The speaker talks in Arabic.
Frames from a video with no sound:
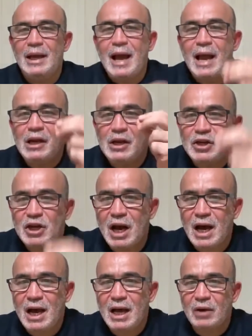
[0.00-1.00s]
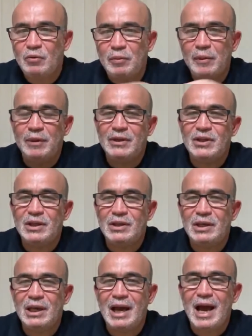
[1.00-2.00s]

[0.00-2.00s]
الإشهار والببليسيتي